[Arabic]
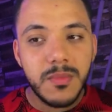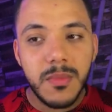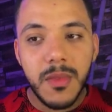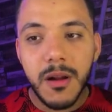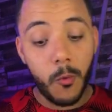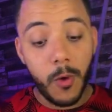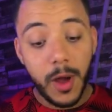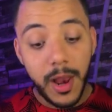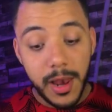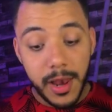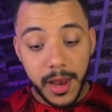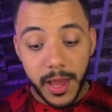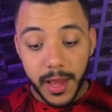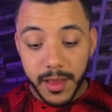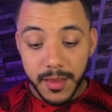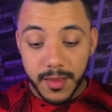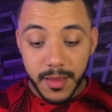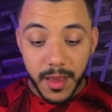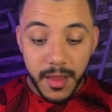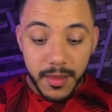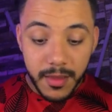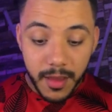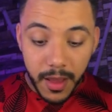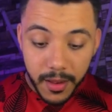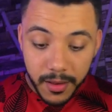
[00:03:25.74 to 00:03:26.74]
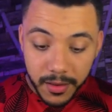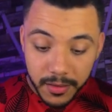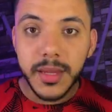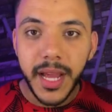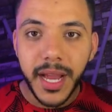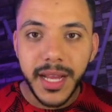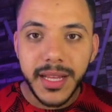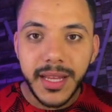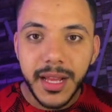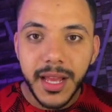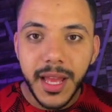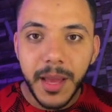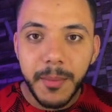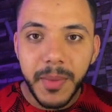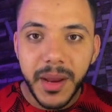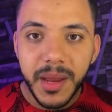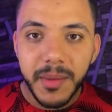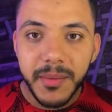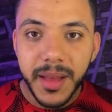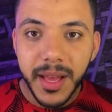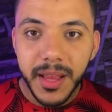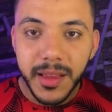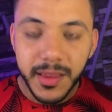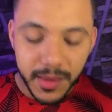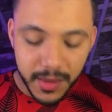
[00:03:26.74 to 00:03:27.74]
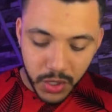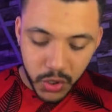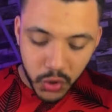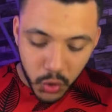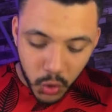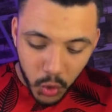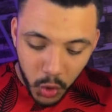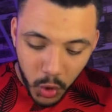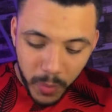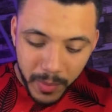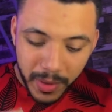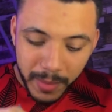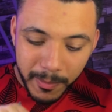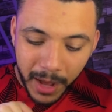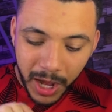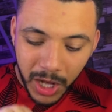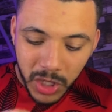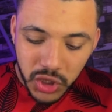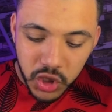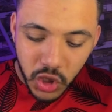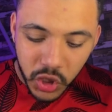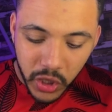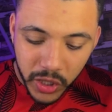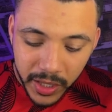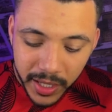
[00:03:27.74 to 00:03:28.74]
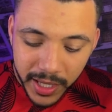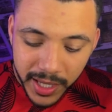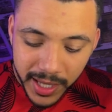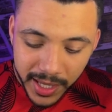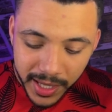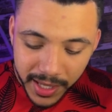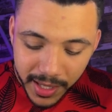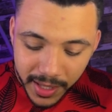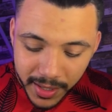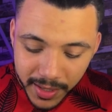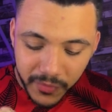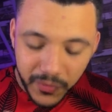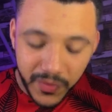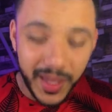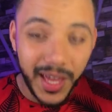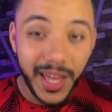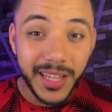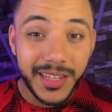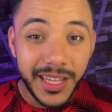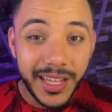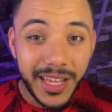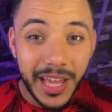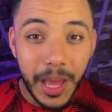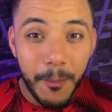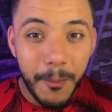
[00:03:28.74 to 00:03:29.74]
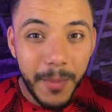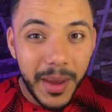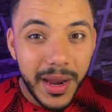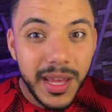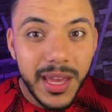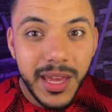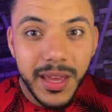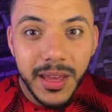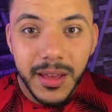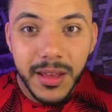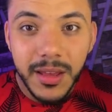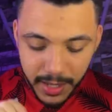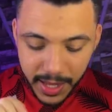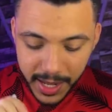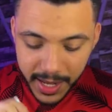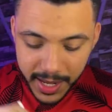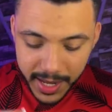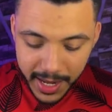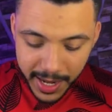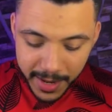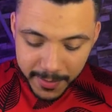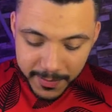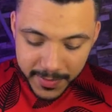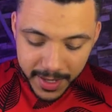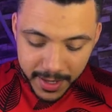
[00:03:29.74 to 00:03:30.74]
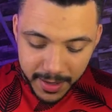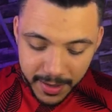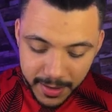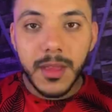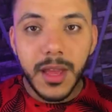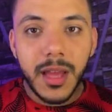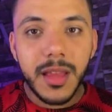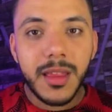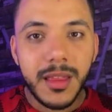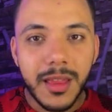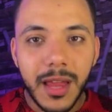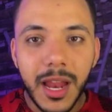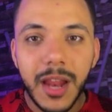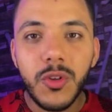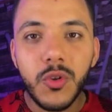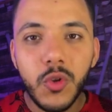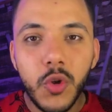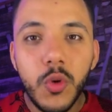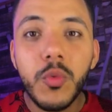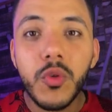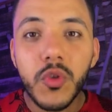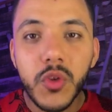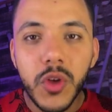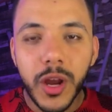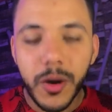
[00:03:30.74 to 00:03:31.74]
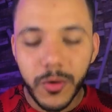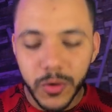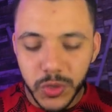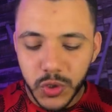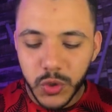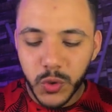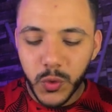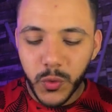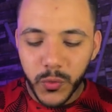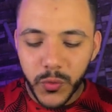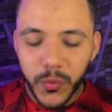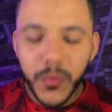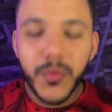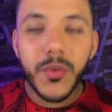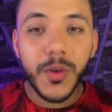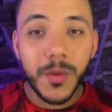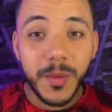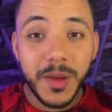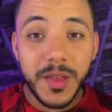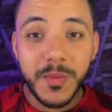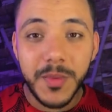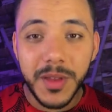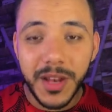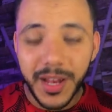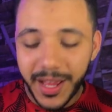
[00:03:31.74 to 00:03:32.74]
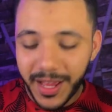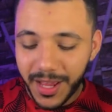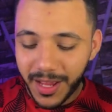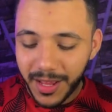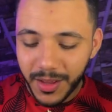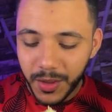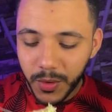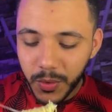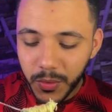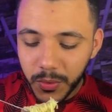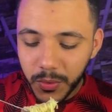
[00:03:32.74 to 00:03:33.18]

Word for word: ولا ازاي ده ده حتت جمبري بجد اندومي ب 10 جنيه في حتت جمبري ده ايه الكلام ده ده تعالوا ندوق بسرعه ونشوف بسم الله